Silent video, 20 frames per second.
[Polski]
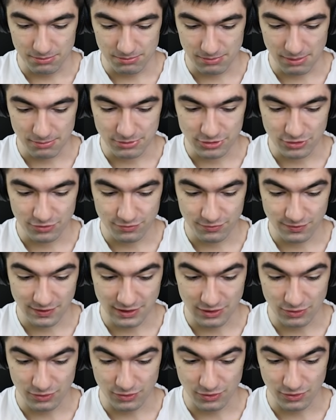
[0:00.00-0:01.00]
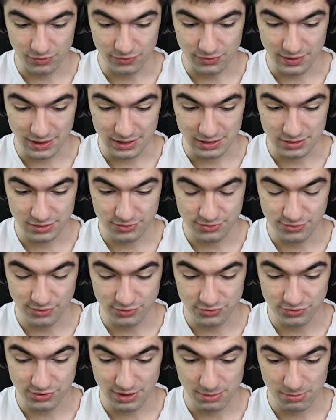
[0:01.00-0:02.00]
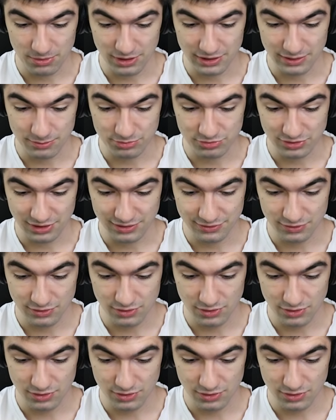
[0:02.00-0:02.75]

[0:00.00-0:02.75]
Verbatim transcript: Mamy nowego kota i co, czy ja mogę na przykład